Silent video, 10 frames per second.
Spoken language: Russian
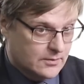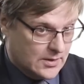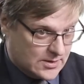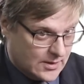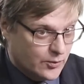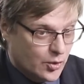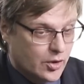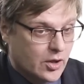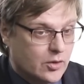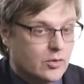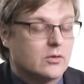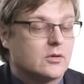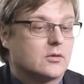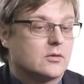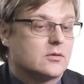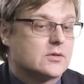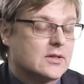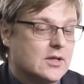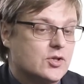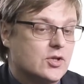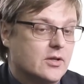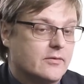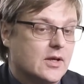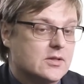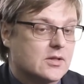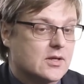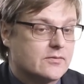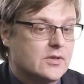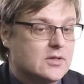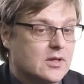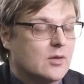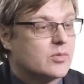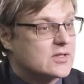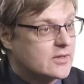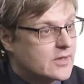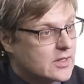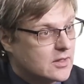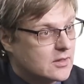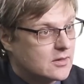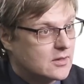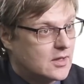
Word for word: основной ее э, задачей является развитие образования.